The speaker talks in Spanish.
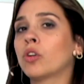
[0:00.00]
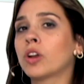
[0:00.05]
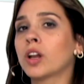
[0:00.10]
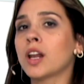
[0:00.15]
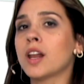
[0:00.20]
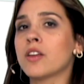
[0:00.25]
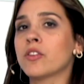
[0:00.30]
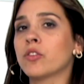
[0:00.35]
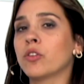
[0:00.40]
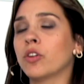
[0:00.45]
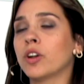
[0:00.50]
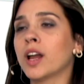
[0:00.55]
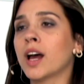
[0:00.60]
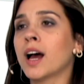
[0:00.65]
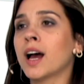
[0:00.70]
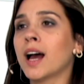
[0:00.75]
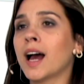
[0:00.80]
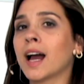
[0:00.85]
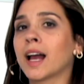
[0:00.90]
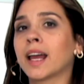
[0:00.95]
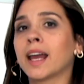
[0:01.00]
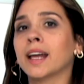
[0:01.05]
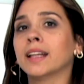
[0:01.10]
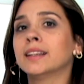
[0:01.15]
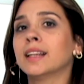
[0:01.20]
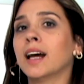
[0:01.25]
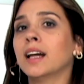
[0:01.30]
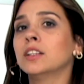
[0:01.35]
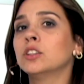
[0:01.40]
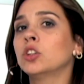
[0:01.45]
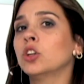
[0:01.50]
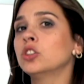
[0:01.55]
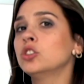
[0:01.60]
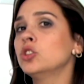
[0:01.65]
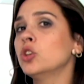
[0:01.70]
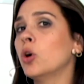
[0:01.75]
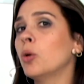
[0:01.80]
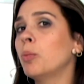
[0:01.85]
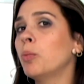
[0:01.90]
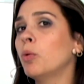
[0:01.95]
con relación a, qué tanto
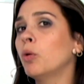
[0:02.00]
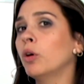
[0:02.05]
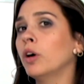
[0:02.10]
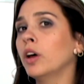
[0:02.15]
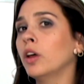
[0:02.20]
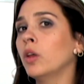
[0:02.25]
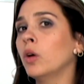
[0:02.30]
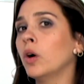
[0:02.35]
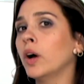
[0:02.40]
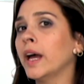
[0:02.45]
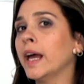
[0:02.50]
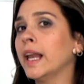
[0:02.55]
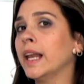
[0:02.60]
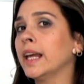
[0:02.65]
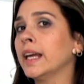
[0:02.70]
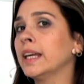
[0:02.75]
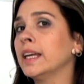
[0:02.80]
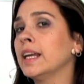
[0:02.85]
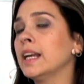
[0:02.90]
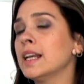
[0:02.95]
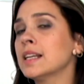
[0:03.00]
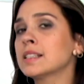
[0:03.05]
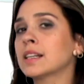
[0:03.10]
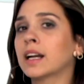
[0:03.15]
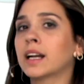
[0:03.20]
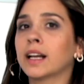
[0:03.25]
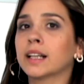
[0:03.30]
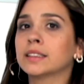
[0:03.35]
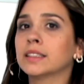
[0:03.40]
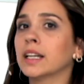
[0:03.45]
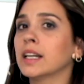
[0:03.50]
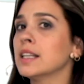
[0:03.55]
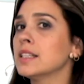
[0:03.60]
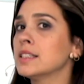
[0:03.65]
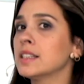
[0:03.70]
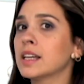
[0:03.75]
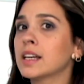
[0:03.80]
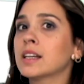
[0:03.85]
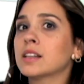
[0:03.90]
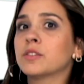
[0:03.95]
yo puedo elegir las
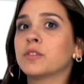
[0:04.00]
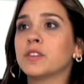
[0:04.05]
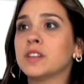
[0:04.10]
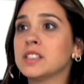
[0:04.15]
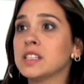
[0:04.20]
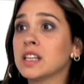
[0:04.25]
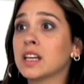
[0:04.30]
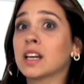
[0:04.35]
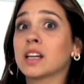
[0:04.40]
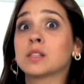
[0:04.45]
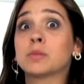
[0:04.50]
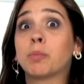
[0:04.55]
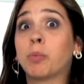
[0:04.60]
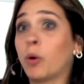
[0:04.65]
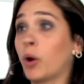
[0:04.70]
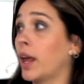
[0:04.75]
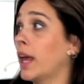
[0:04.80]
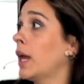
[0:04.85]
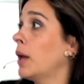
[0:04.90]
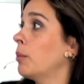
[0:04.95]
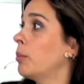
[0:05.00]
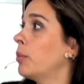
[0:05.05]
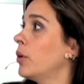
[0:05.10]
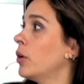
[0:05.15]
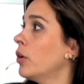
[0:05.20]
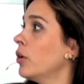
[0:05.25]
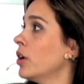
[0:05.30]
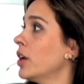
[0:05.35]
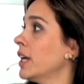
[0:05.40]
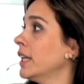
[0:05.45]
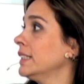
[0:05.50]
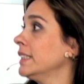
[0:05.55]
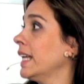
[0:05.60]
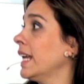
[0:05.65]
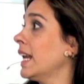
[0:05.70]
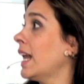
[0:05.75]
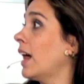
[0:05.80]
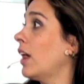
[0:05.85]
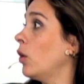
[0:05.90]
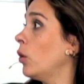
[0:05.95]
características físicas, por ejemplo,
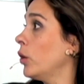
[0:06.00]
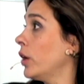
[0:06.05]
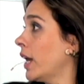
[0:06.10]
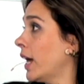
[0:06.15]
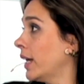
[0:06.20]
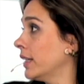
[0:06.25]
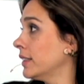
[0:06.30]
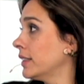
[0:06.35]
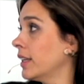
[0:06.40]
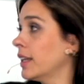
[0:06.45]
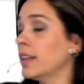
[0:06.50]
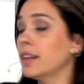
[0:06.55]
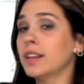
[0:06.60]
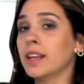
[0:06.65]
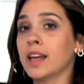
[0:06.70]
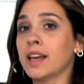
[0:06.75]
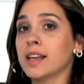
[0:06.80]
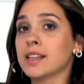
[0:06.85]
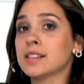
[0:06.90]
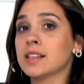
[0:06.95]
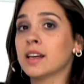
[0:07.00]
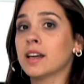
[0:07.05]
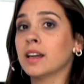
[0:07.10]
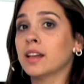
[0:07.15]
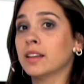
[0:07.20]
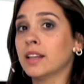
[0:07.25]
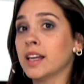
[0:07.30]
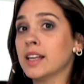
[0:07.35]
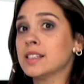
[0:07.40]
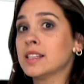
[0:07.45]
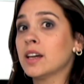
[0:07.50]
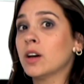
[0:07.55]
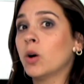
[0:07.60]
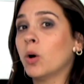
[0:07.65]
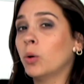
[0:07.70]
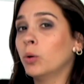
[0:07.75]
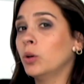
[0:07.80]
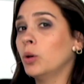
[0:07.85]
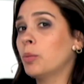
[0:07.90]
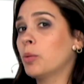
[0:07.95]
de la donante de ese, de ese
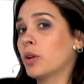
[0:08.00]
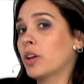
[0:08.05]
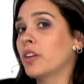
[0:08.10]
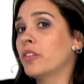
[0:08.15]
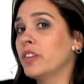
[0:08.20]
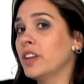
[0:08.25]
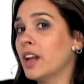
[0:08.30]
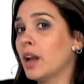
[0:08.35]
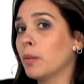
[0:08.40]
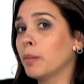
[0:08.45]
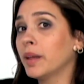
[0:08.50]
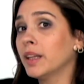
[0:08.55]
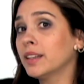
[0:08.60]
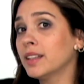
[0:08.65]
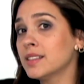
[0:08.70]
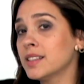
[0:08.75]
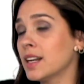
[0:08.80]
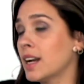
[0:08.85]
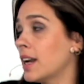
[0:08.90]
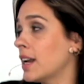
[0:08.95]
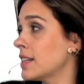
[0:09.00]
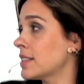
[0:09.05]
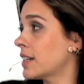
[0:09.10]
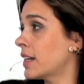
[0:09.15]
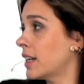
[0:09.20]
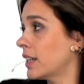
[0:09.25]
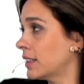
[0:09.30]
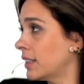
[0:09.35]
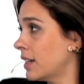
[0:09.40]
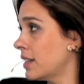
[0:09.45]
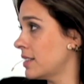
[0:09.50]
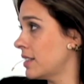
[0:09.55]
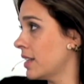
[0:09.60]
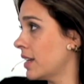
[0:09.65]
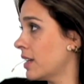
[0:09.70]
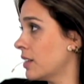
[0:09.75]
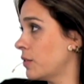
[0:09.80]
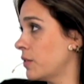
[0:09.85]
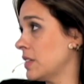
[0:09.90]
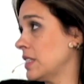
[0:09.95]
óvulo, porque finalmente serán las
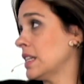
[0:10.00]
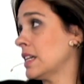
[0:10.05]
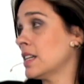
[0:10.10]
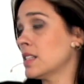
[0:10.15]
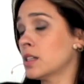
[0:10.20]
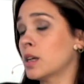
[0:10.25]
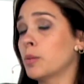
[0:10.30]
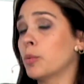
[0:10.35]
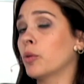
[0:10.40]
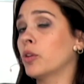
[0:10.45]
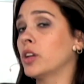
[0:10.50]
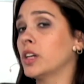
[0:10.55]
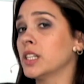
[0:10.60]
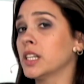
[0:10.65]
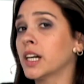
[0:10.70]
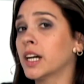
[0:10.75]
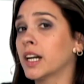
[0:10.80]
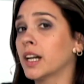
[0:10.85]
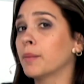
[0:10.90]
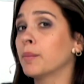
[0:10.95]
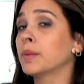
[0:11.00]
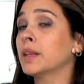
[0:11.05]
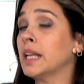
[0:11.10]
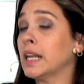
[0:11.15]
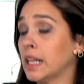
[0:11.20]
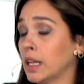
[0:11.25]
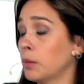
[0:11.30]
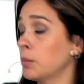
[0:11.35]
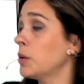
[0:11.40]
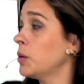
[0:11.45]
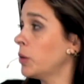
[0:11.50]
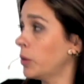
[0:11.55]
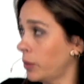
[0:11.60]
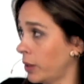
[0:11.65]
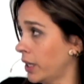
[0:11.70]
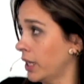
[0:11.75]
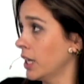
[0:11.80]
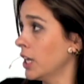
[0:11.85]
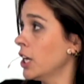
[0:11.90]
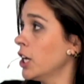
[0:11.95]
características físicas que podría llegar a tener mi
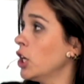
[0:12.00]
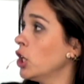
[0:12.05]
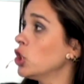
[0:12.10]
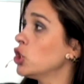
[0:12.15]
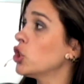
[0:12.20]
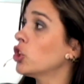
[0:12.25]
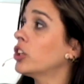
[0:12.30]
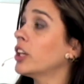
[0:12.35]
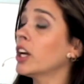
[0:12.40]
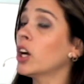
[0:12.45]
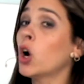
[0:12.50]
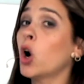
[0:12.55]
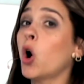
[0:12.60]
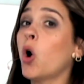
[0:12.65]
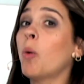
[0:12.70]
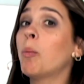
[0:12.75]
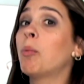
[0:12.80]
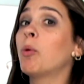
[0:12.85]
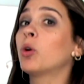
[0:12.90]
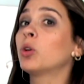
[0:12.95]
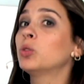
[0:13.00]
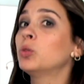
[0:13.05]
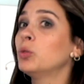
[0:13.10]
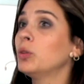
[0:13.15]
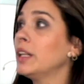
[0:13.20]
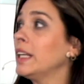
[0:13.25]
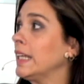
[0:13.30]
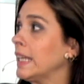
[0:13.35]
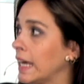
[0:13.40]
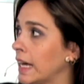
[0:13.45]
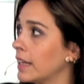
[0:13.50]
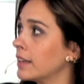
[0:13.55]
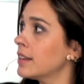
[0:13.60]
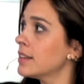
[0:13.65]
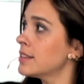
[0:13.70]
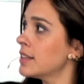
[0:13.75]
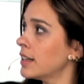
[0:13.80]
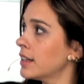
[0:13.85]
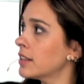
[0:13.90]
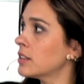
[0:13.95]
bebé. ¿Yo tengo oportunidad
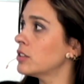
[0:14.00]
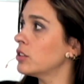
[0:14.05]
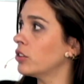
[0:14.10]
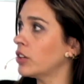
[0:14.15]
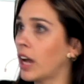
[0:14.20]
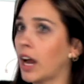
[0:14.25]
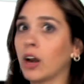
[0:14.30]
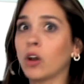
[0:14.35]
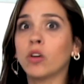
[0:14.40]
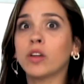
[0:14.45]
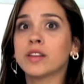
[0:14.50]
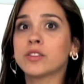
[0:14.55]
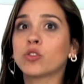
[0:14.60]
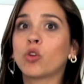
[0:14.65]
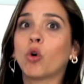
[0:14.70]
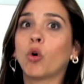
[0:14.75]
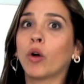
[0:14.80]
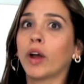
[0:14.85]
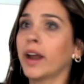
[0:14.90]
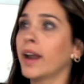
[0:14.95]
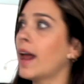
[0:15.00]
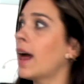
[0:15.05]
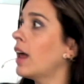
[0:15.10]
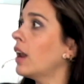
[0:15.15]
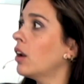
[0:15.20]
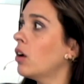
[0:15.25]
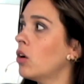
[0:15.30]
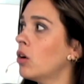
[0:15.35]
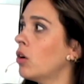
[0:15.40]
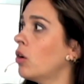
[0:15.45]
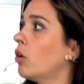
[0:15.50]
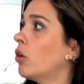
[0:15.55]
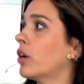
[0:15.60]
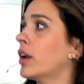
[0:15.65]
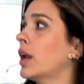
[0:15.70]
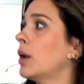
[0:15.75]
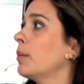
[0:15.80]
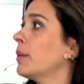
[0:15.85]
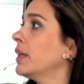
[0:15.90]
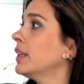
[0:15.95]
de seleccionar o de escoger algo o
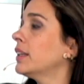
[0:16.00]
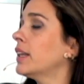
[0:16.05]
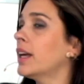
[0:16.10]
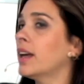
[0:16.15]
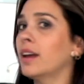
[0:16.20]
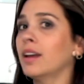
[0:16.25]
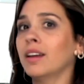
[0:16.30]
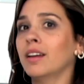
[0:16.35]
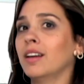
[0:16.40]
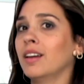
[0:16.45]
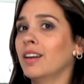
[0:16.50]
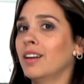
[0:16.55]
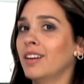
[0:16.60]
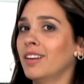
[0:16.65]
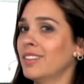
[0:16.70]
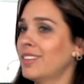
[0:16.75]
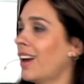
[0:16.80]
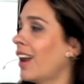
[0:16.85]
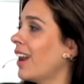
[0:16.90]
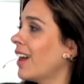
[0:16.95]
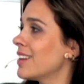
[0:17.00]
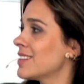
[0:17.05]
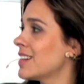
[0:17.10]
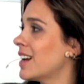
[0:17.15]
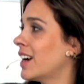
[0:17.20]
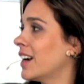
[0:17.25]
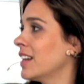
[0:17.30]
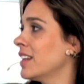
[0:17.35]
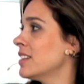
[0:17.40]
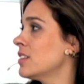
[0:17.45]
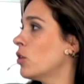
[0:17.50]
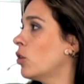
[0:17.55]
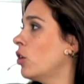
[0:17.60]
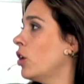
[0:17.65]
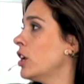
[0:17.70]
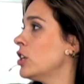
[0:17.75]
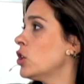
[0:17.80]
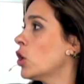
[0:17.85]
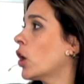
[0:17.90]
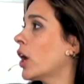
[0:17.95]
realmente es al azar y
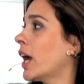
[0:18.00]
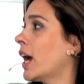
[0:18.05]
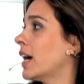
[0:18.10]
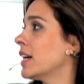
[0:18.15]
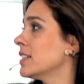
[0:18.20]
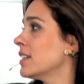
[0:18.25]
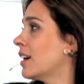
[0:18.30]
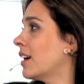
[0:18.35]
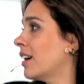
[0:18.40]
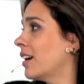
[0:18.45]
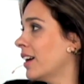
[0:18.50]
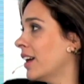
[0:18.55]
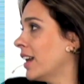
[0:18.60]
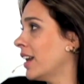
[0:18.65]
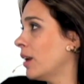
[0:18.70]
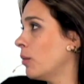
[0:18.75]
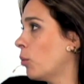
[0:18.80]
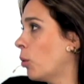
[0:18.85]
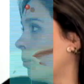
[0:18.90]
es lo que haya en el